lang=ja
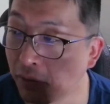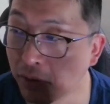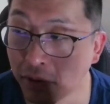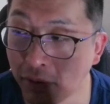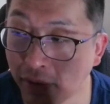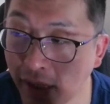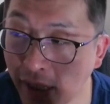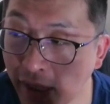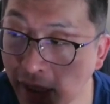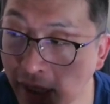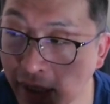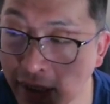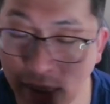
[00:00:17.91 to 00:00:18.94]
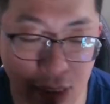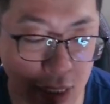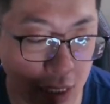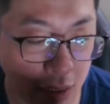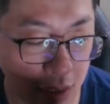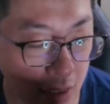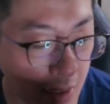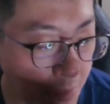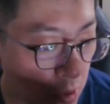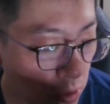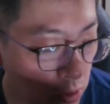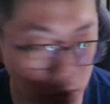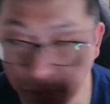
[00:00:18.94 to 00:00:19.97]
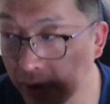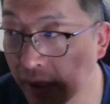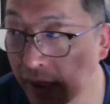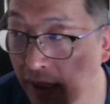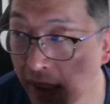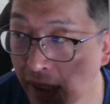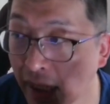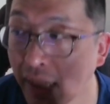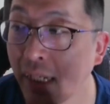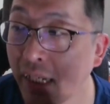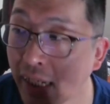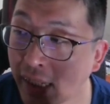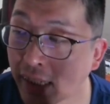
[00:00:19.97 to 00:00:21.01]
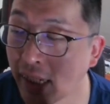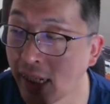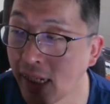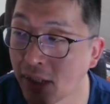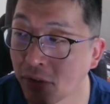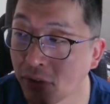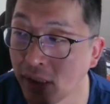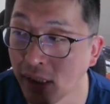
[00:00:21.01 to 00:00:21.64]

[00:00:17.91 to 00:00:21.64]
今年はね、なんか全然生放送もできねえな、なかなか部屋取り